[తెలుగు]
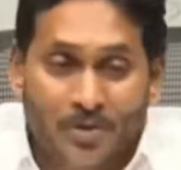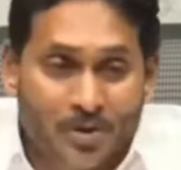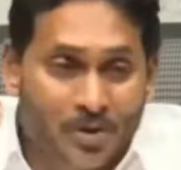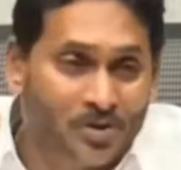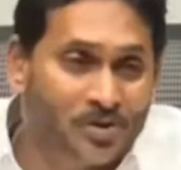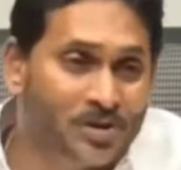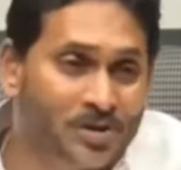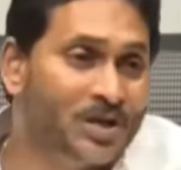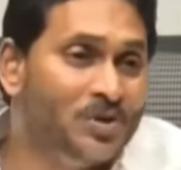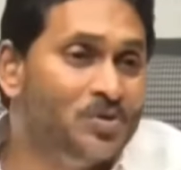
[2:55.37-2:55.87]

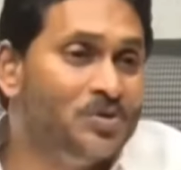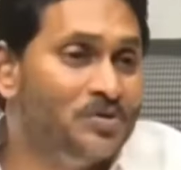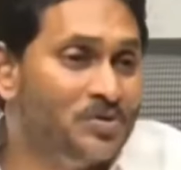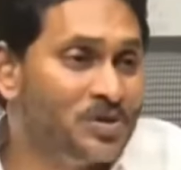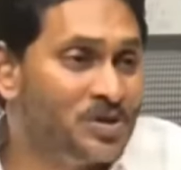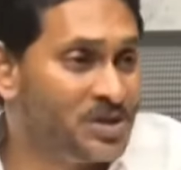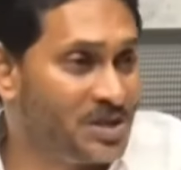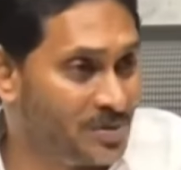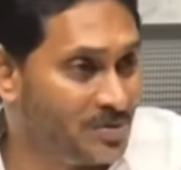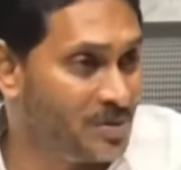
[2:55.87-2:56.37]
అందులో దేవుని
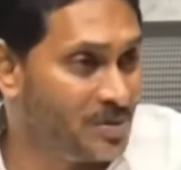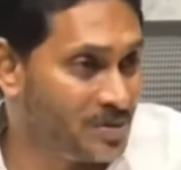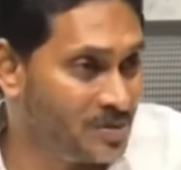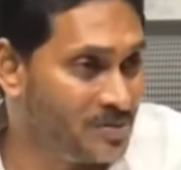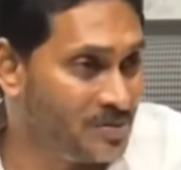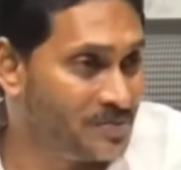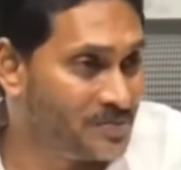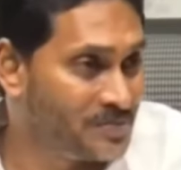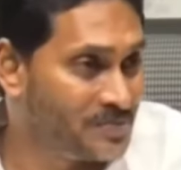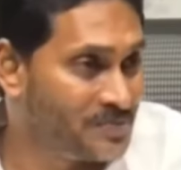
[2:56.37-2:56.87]

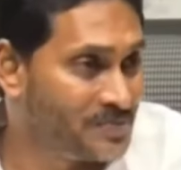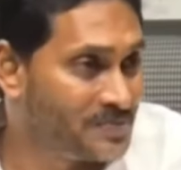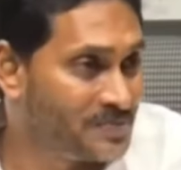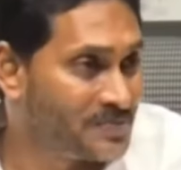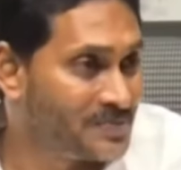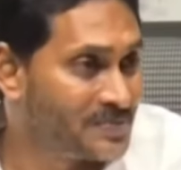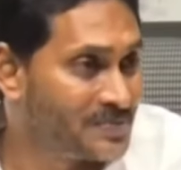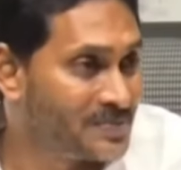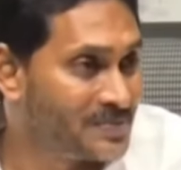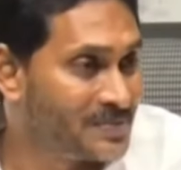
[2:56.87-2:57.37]
విషయంలో
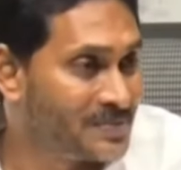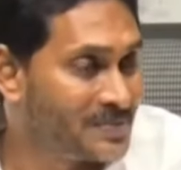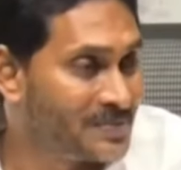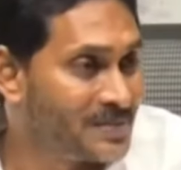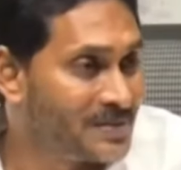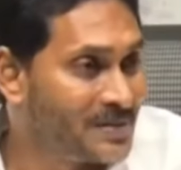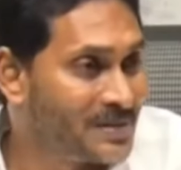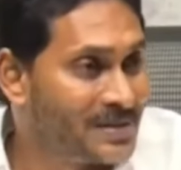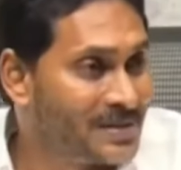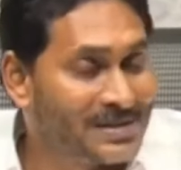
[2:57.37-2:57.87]

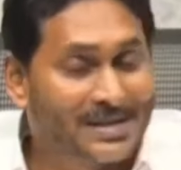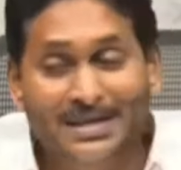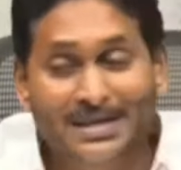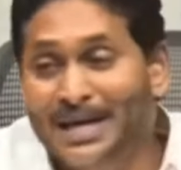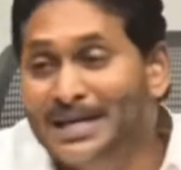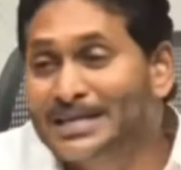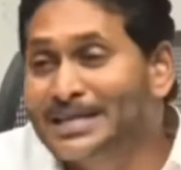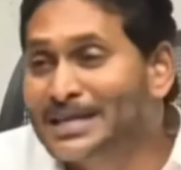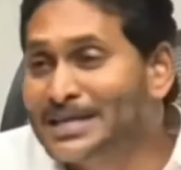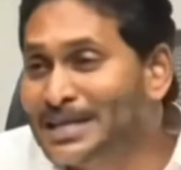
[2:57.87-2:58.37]

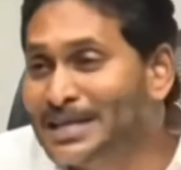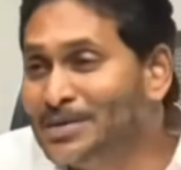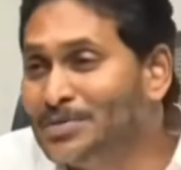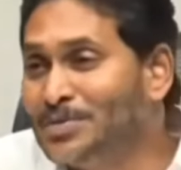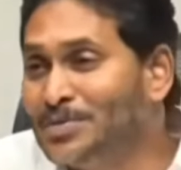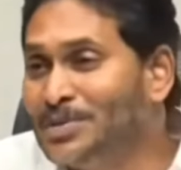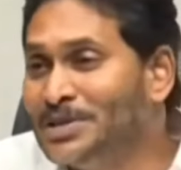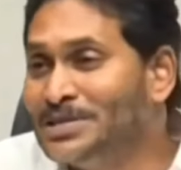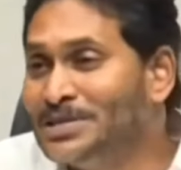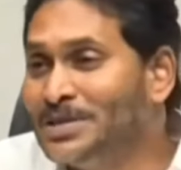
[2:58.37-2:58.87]
సనాతన
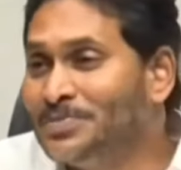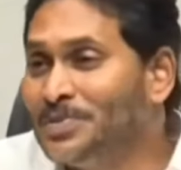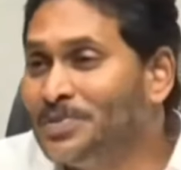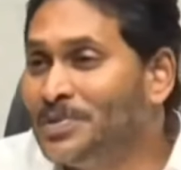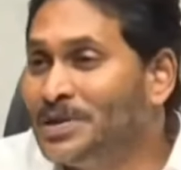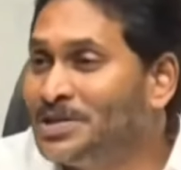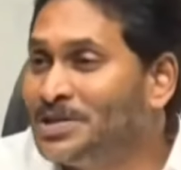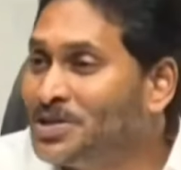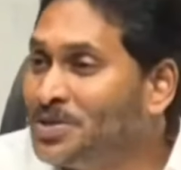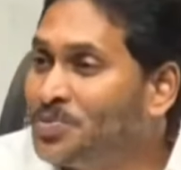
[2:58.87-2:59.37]
ధర్మం అని
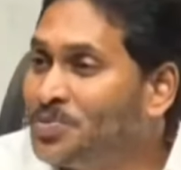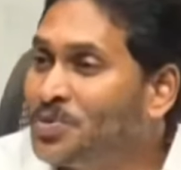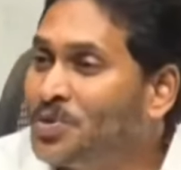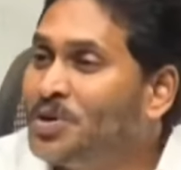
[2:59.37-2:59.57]
చెప్పి మనం